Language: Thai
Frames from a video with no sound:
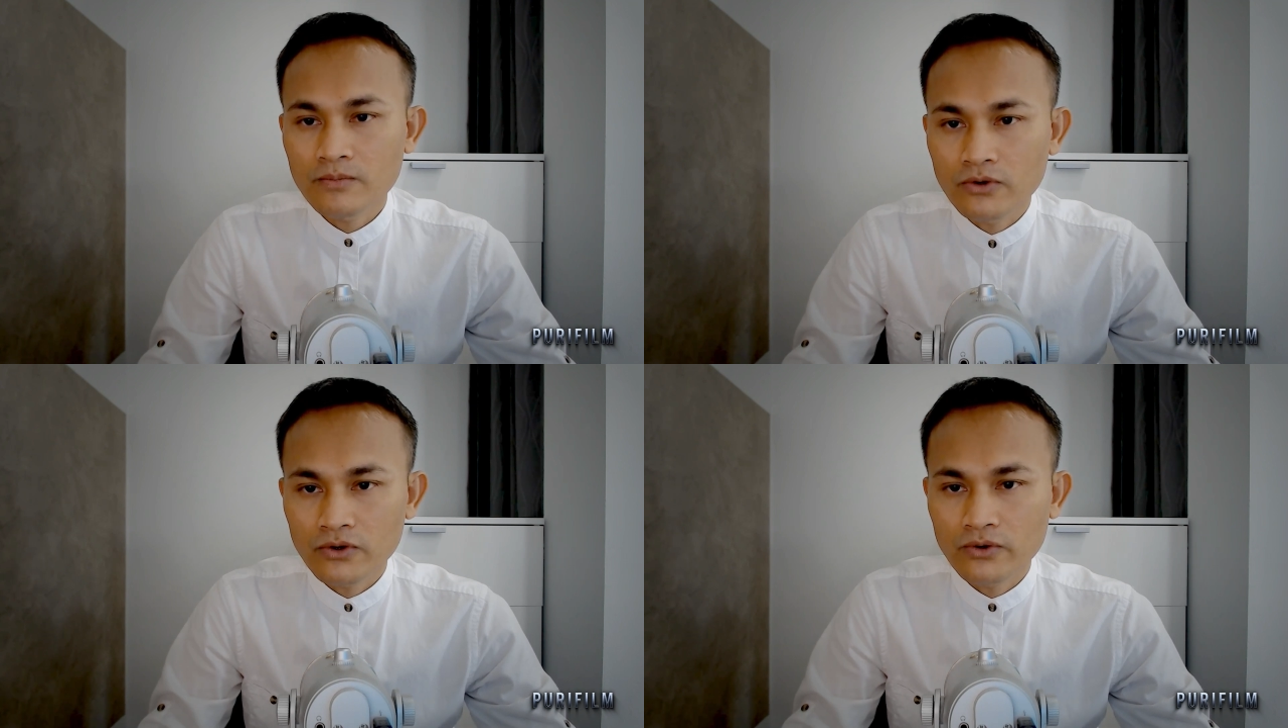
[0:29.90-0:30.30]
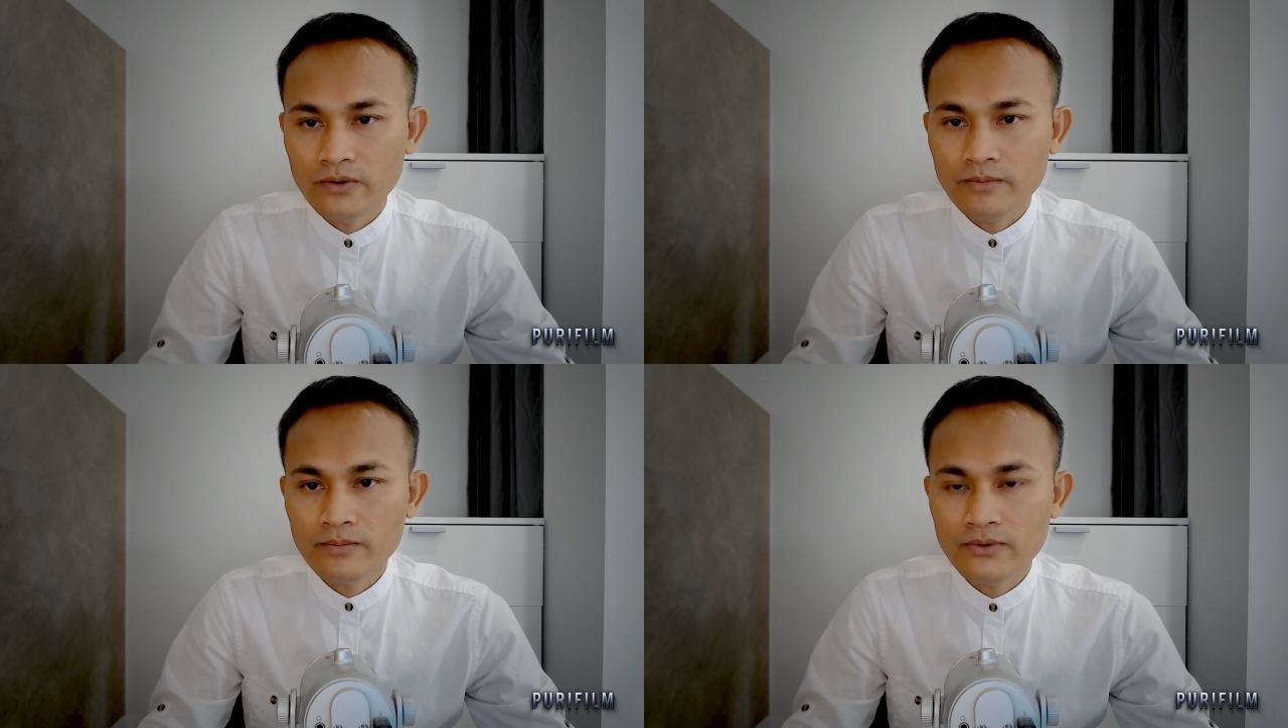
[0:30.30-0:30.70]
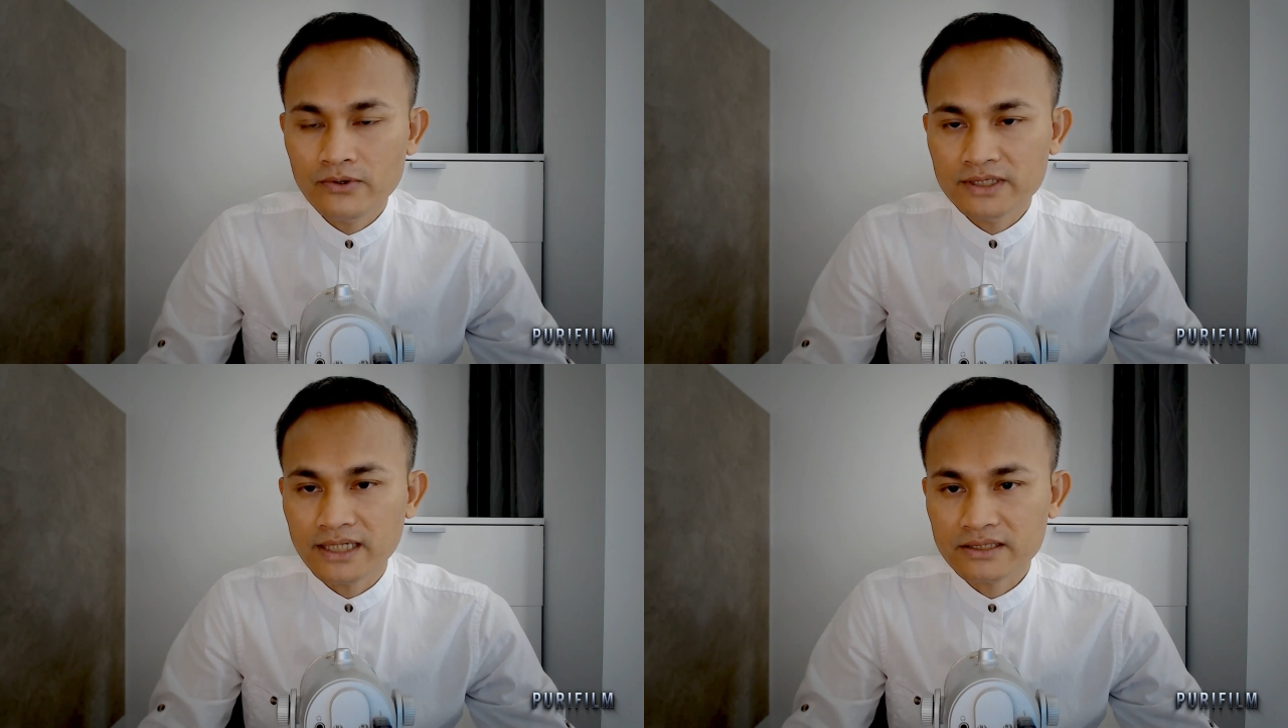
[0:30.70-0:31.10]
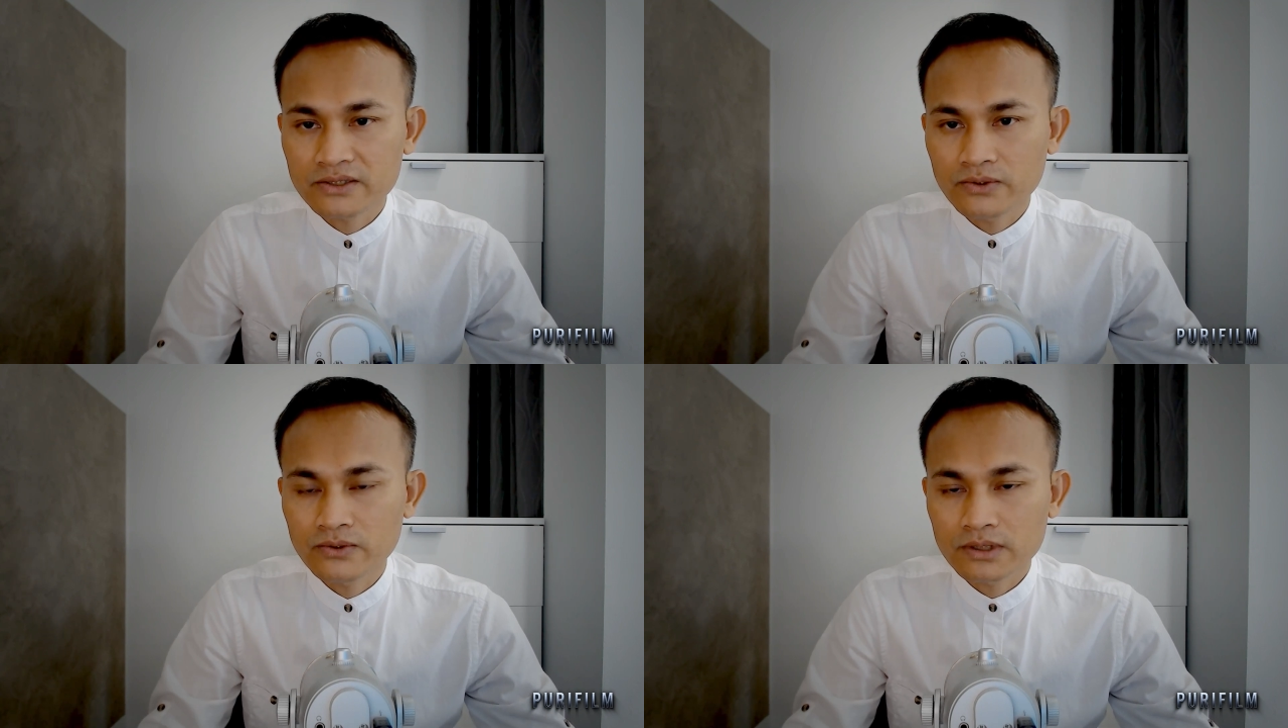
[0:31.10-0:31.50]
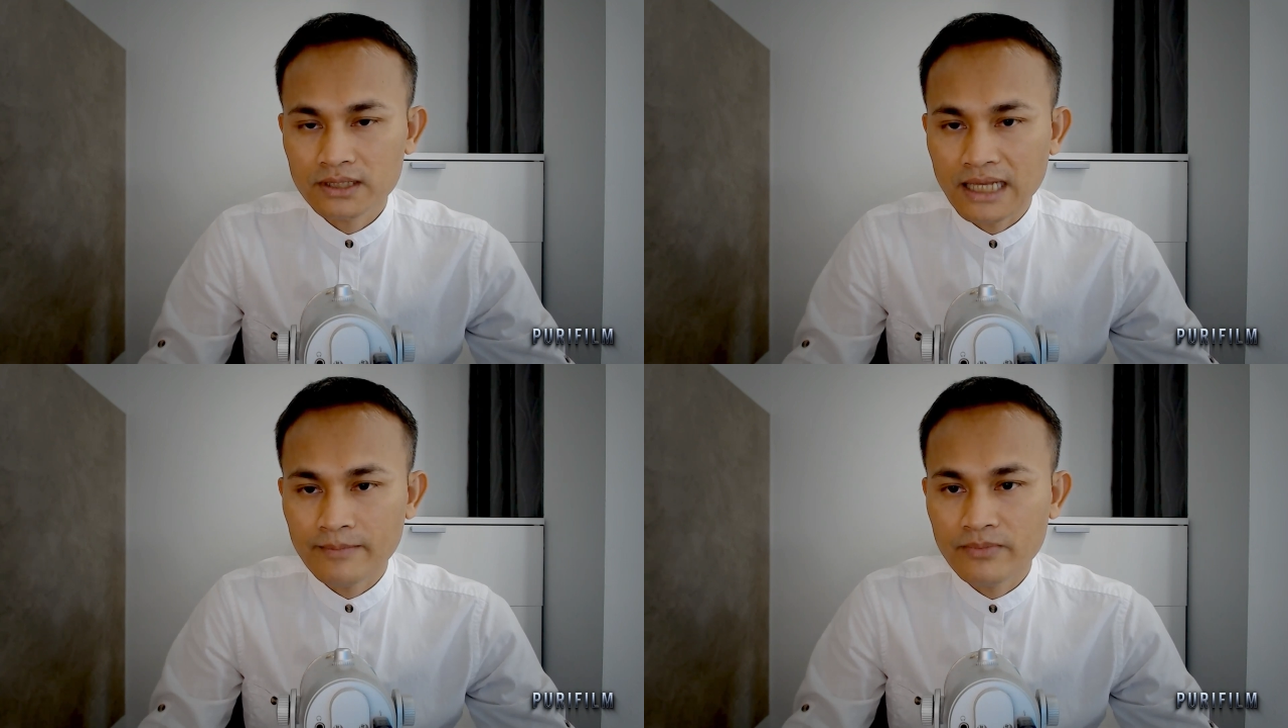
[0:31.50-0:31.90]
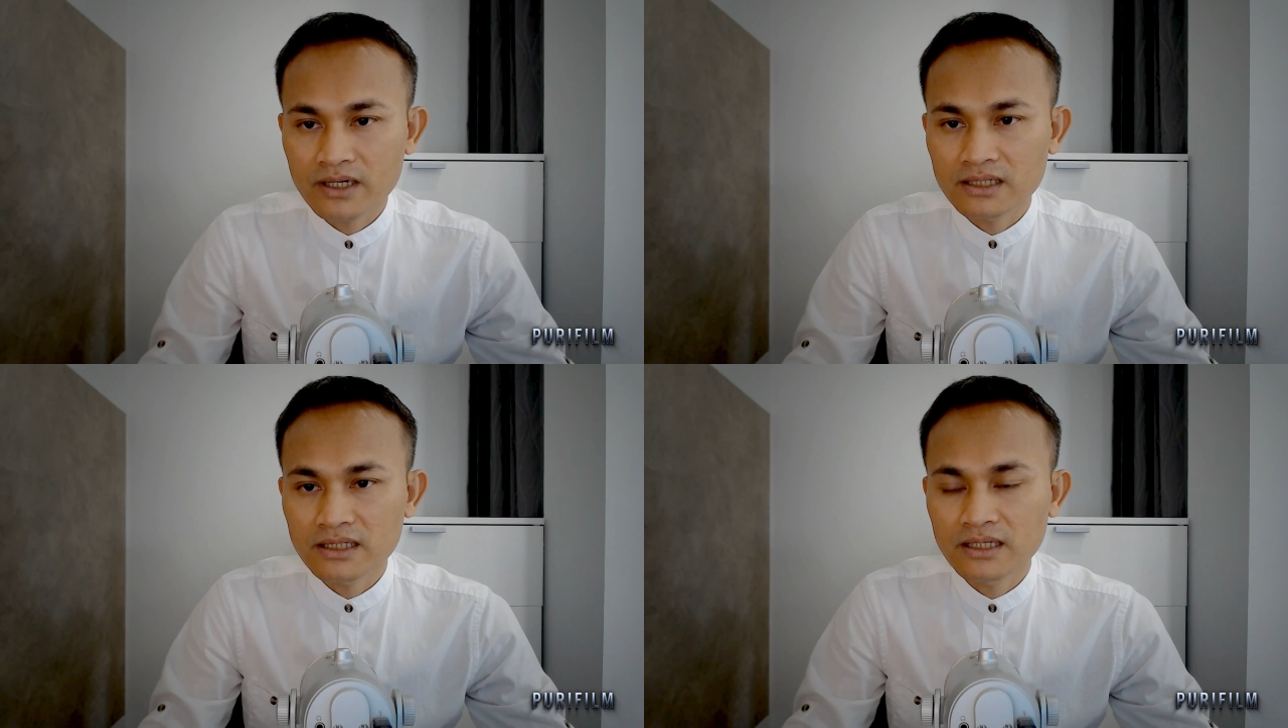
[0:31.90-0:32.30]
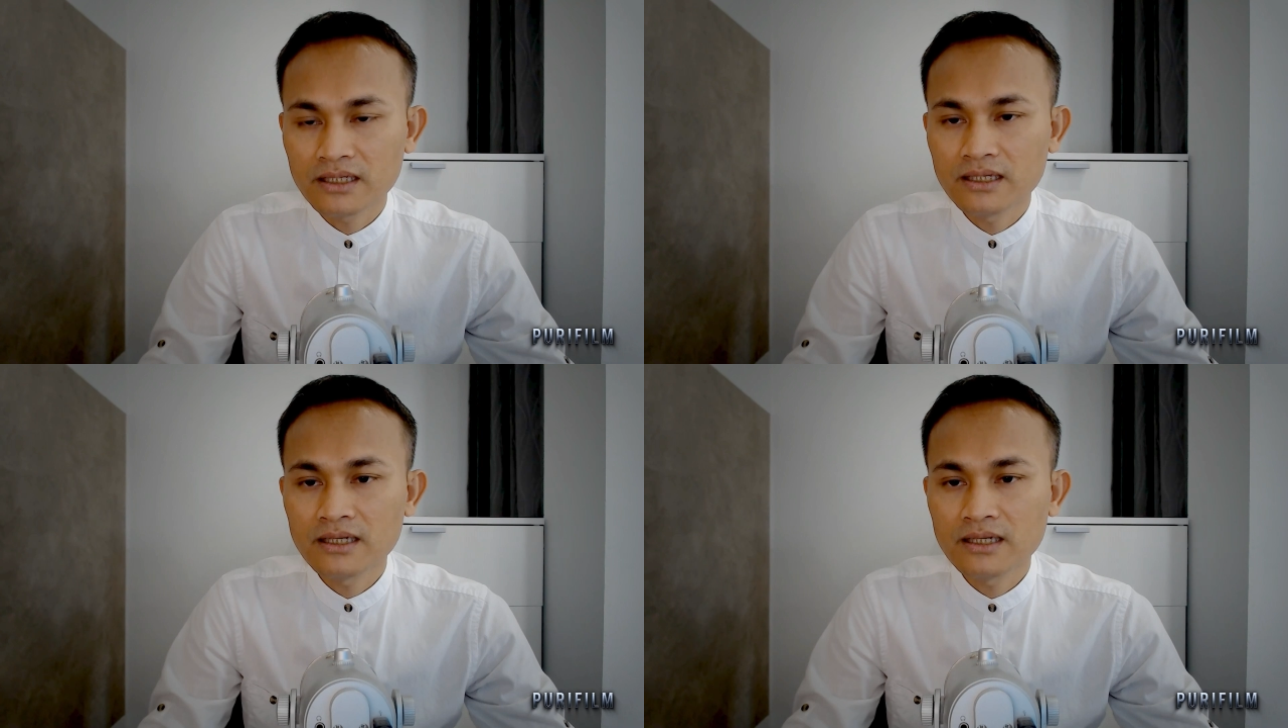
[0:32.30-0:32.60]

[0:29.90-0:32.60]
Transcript: บุรุษผู้จักสุตามปกติ